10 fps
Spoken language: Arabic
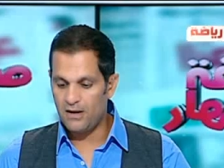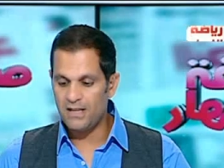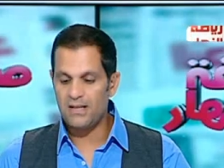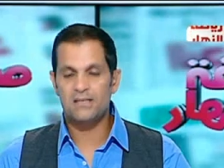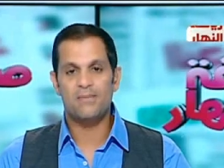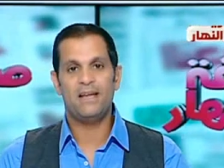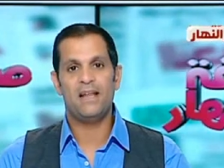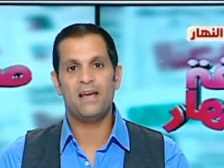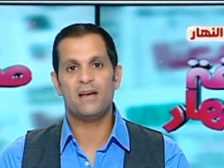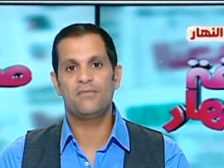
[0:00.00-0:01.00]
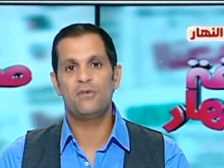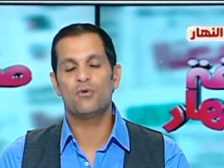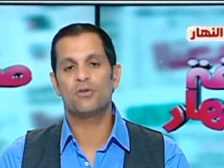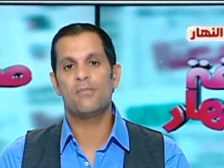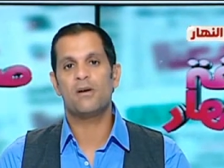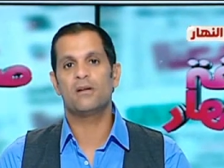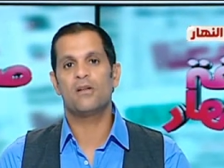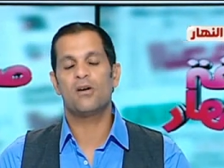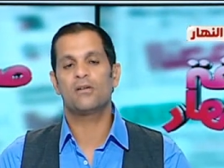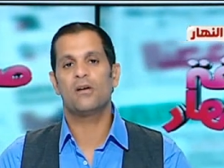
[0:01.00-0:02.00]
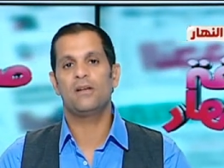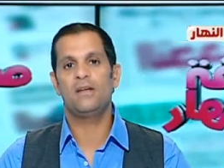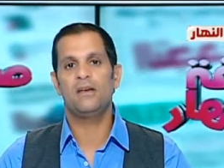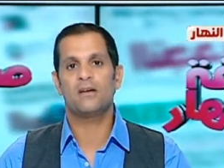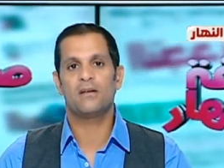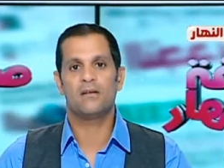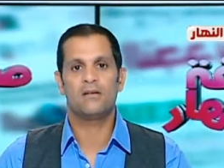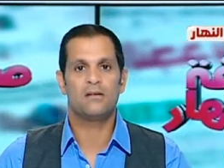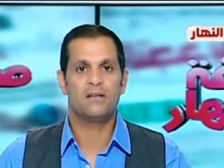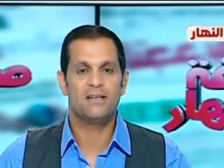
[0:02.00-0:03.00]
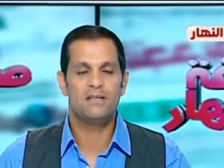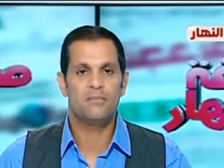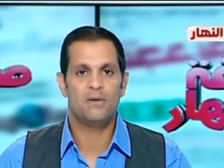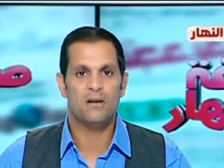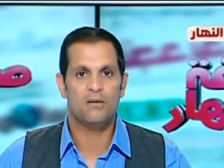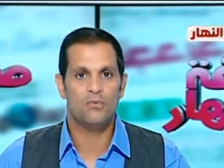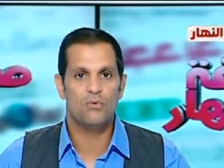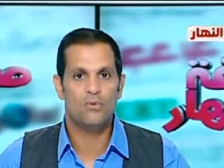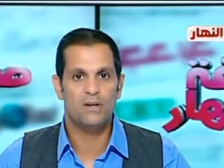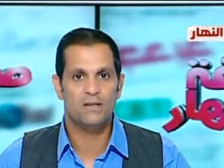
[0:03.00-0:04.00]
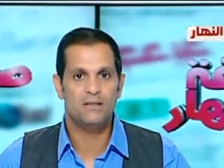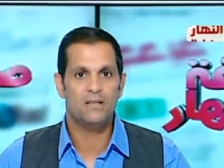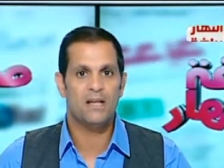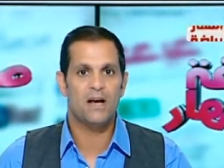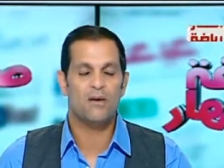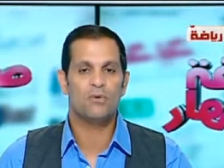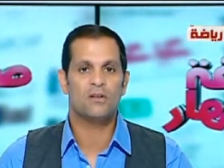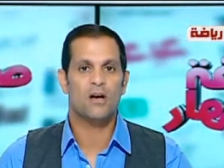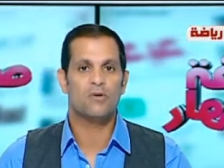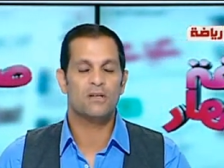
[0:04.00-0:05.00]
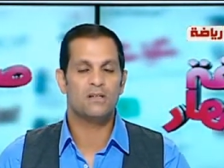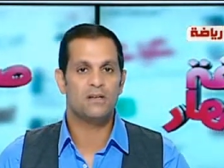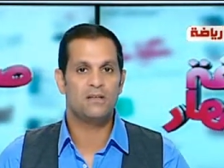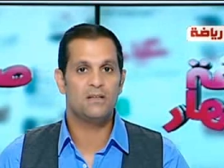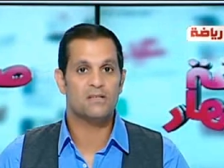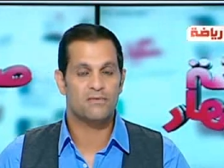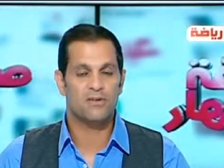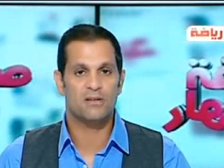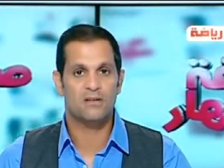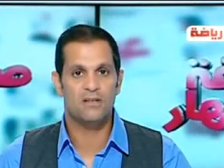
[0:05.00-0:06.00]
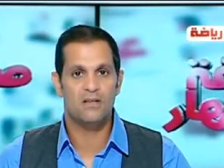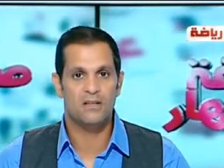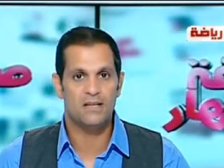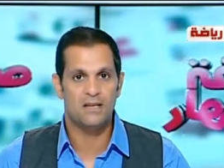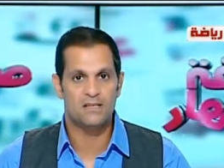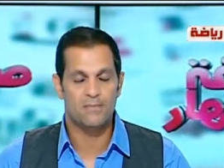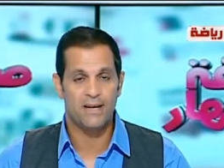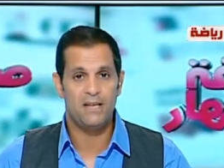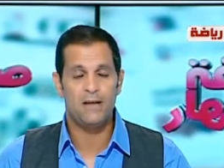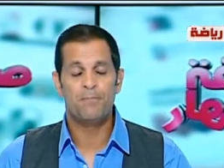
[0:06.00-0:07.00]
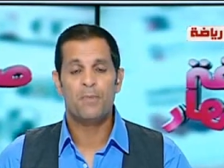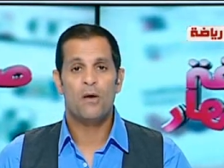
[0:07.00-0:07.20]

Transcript: النادي آه، الاسماعيلي الحقيقه كان في مؤتمر النهارده لتقديم الوجوه الجديده او التعاقدات الجديده الصفقات الجديده للنادي الاسماعيلي